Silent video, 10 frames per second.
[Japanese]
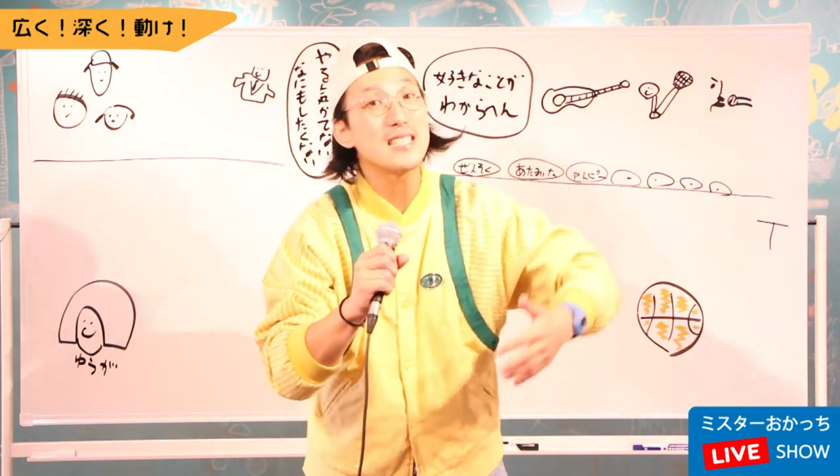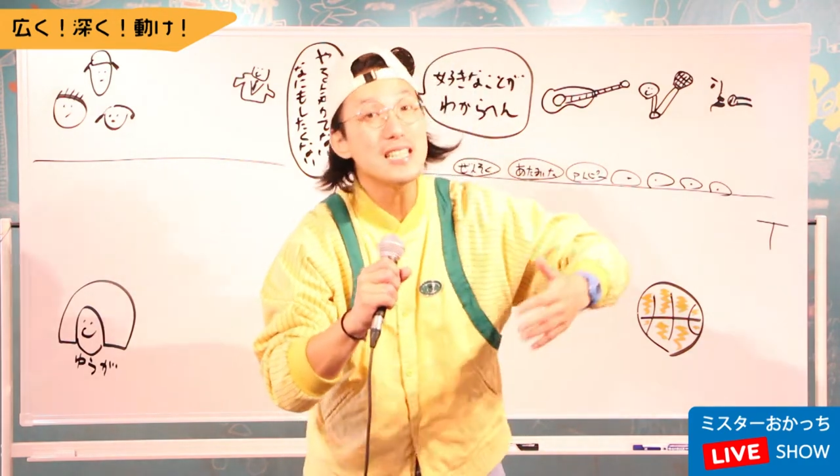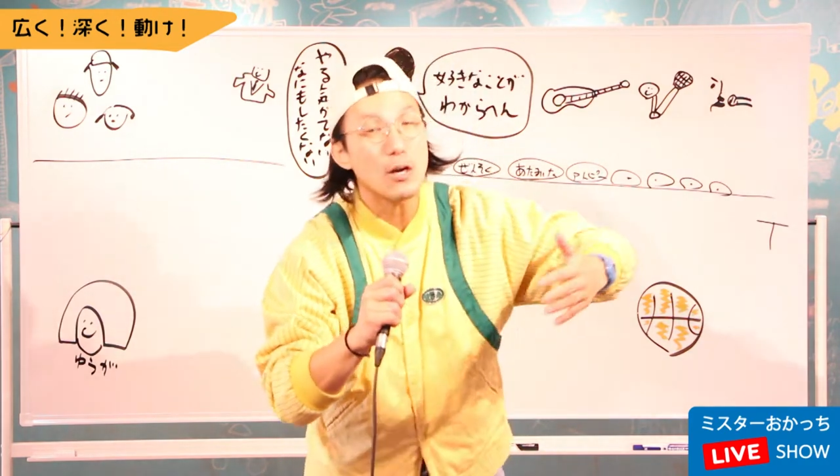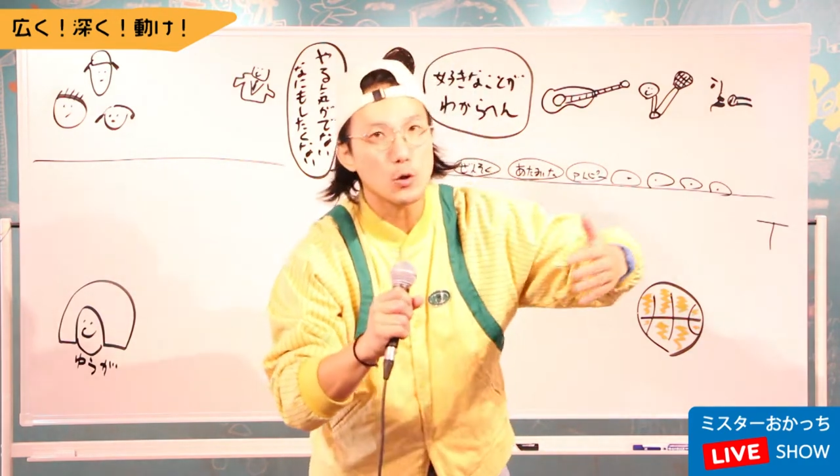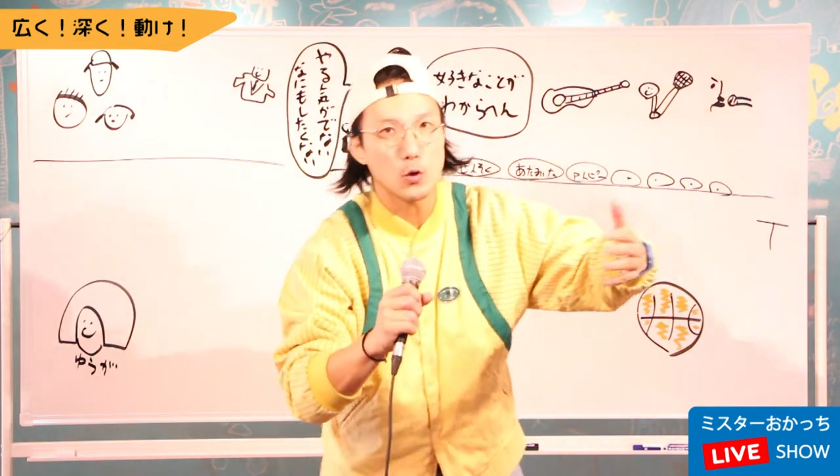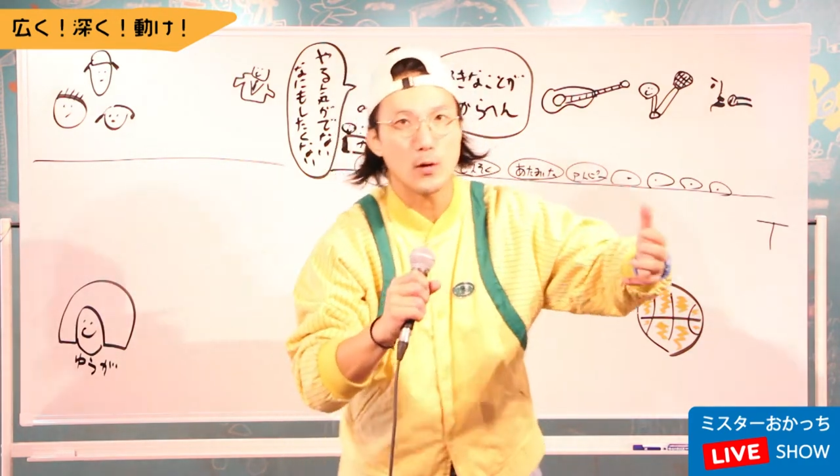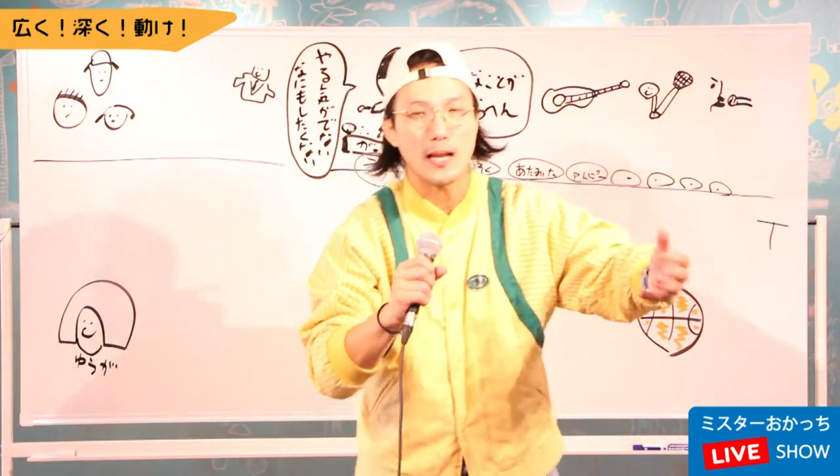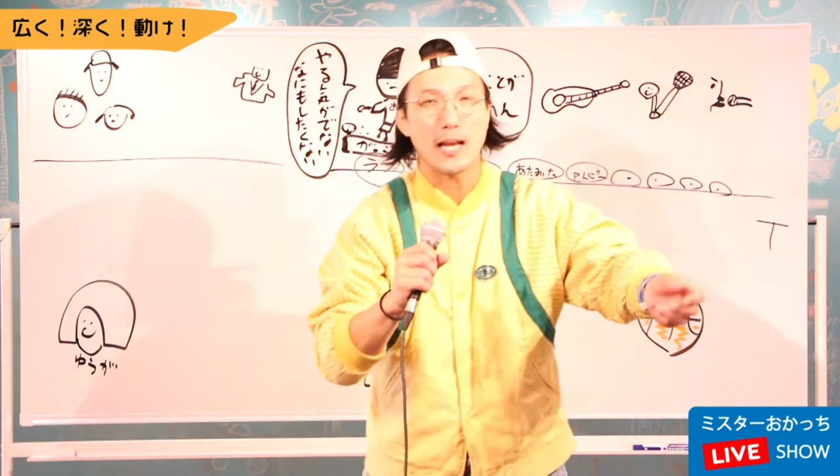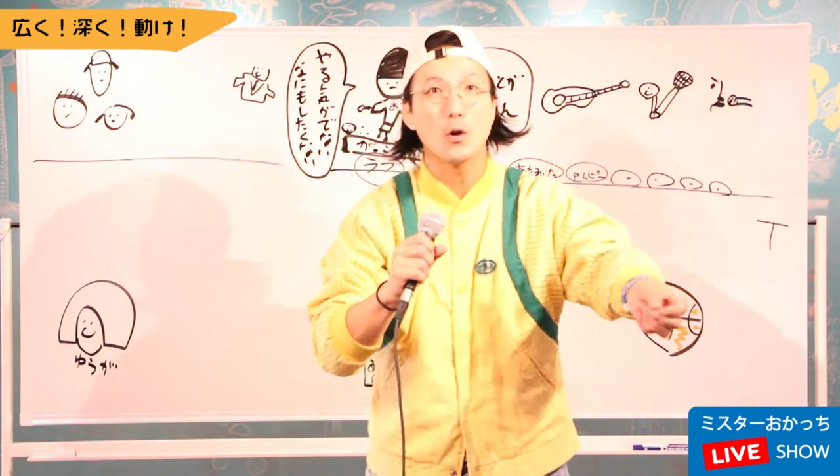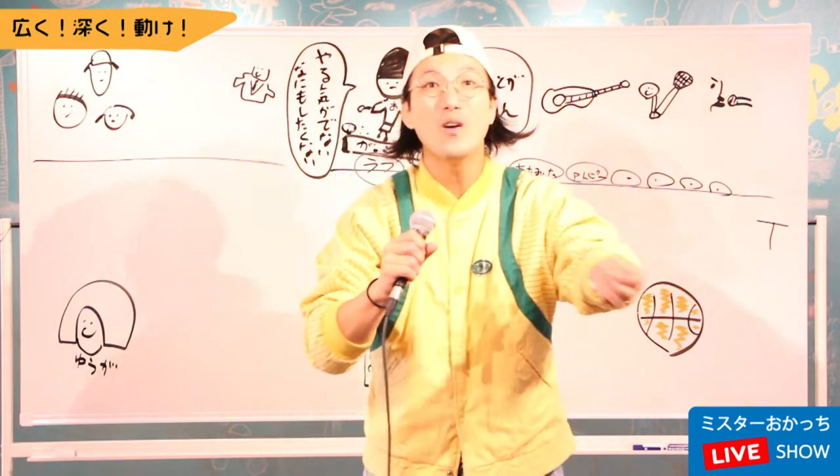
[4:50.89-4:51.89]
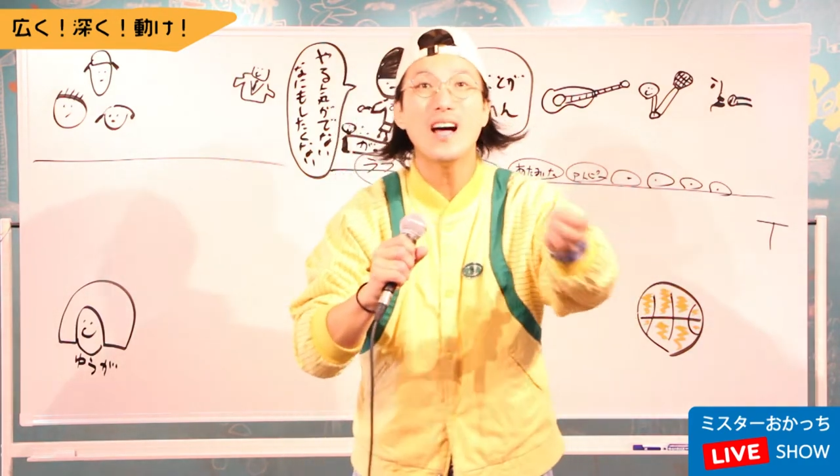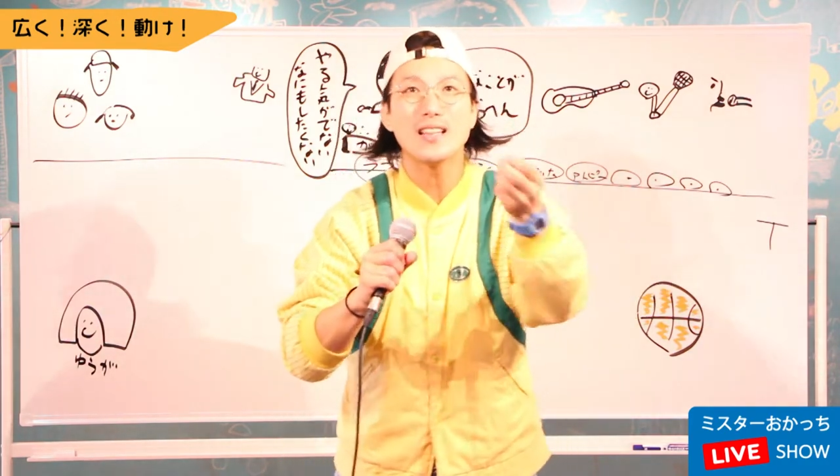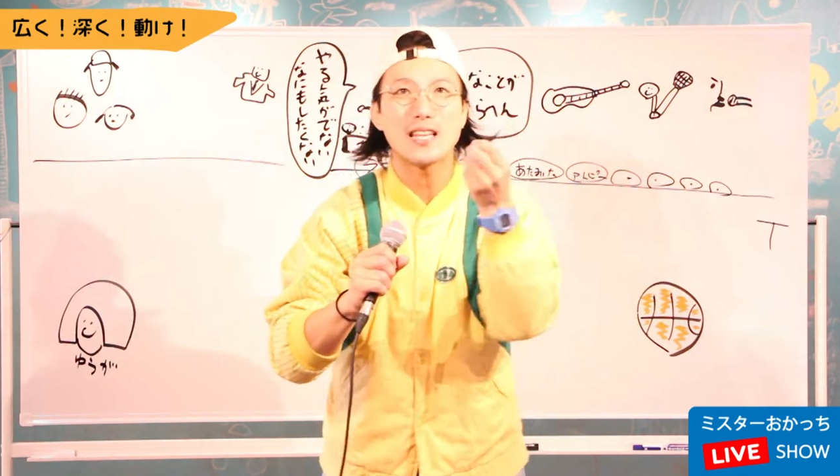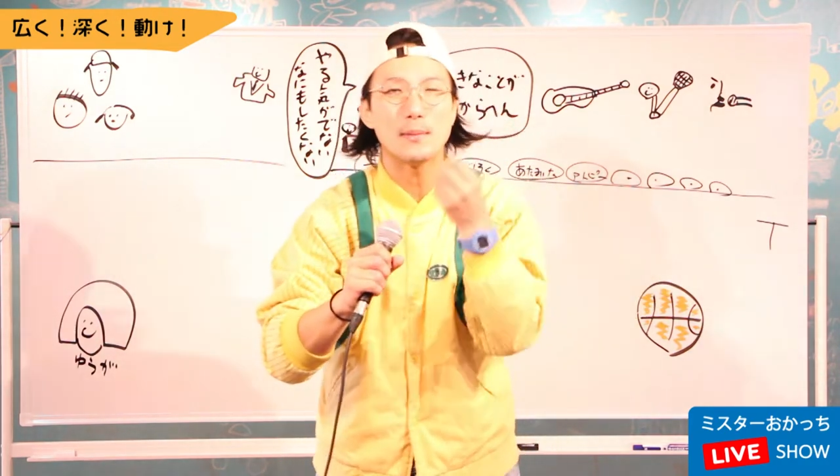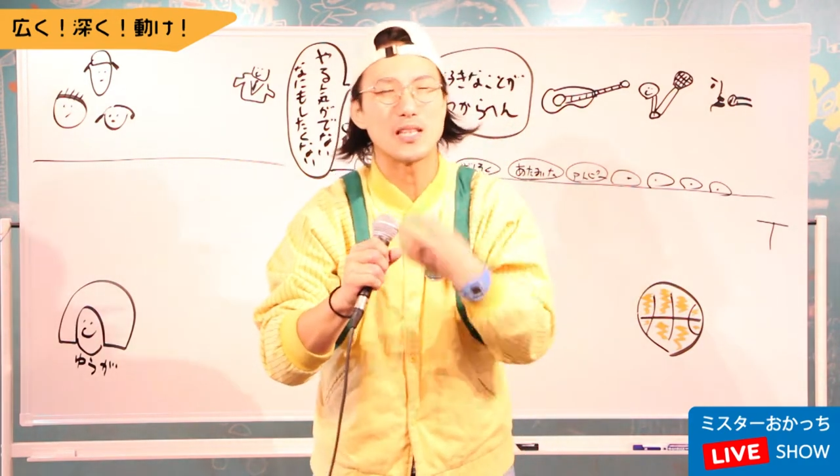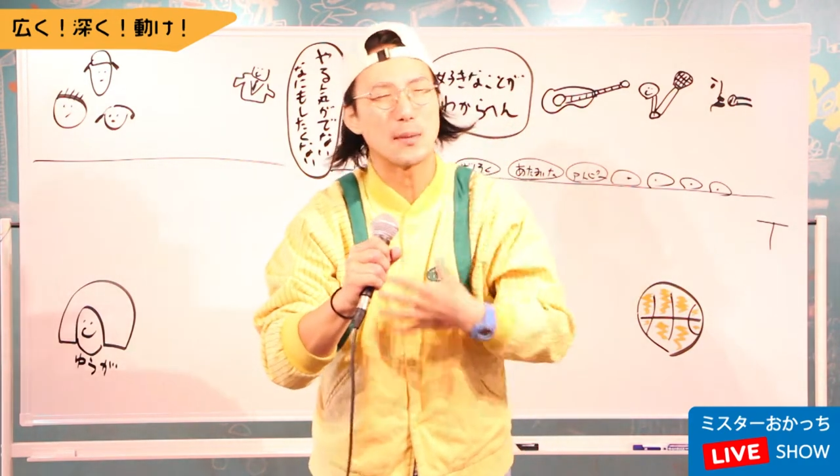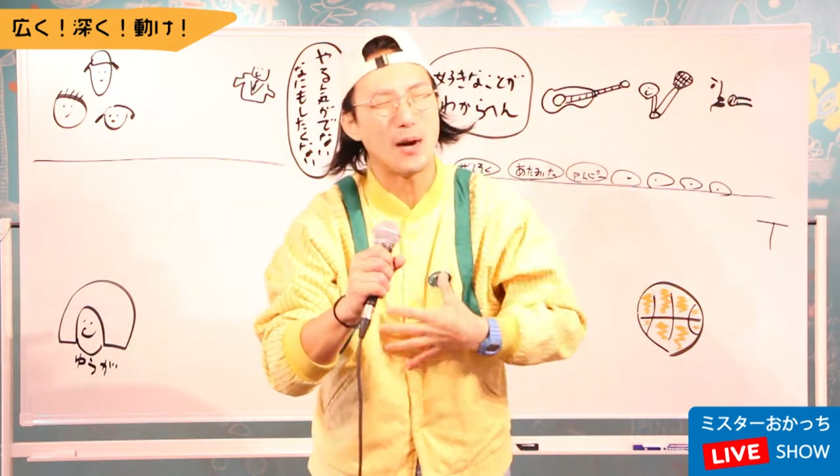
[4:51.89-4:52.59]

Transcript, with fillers: きなことはないご飯食べて